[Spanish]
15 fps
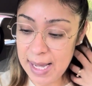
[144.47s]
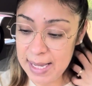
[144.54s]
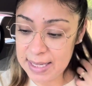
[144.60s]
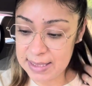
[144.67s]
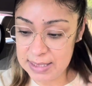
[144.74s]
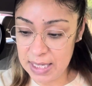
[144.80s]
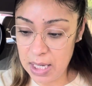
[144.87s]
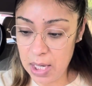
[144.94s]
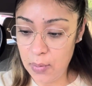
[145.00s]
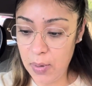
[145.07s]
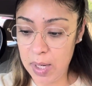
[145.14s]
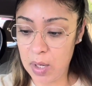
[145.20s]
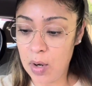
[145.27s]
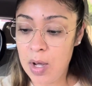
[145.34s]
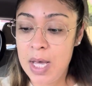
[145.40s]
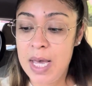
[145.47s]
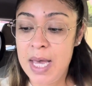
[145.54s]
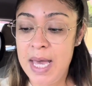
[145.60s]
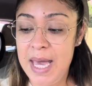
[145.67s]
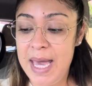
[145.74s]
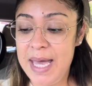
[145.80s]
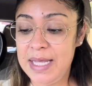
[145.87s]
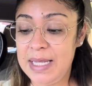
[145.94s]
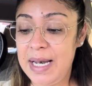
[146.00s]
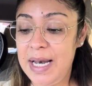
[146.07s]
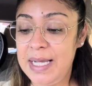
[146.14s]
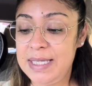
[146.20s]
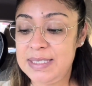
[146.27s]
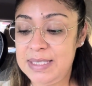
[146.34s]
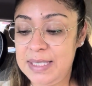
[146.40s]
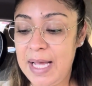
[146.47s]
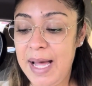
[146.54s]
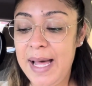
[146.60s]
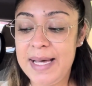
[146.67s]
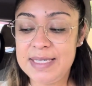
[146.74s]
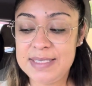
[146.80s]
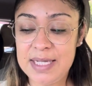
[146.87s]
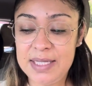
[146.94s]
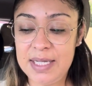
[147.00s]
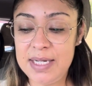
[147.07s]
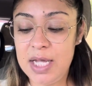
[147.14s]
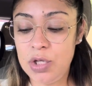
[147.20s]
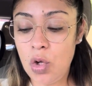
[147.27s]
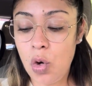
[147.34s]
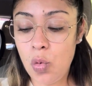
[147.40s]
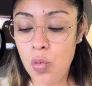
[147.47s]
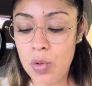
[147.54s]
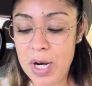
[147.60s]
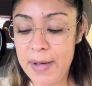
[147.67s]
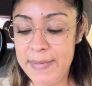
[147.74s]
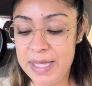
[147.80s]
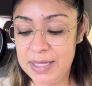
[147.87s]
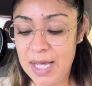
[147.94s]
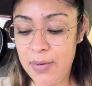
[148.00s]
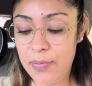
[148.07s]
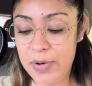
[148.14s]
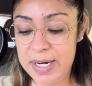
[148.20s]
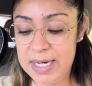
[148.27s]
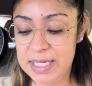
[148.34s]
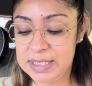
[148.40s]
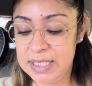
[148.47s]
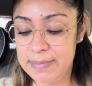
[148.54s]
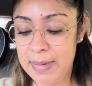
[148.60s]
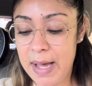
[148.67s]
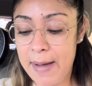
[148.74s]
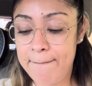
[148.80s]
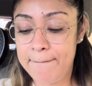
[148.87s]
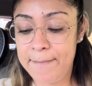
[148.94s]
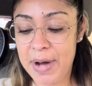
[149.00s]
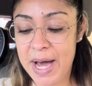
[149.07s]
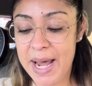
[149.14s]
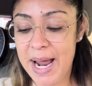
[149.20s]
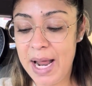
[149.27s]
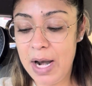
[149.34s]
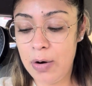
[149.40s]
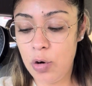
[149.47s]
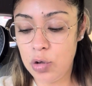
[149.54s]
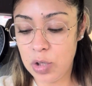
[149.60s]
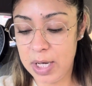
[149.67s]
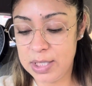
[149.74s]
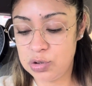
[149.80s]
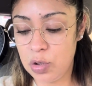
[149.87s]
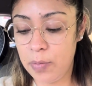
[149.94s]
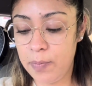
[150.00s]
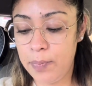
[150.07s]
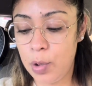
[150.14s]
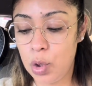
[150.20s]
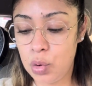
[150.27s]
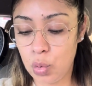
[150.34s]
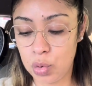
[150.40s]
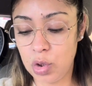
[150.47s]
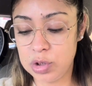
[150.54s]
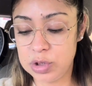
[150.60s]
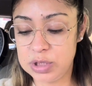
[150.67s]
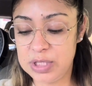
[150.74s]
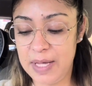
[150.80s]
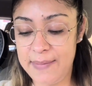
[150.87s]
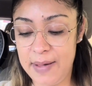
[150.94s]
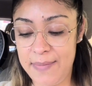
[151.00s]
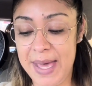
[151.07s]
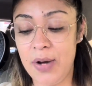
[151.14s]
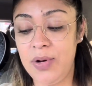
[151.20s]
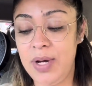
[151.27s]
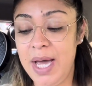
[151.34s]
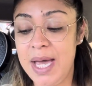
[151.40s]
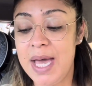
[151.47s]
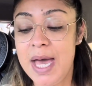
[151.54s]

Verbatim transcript: Así que bueno, eh, está, está teniendo una venta buenísima para lo que son productos de bebé, ¿ok?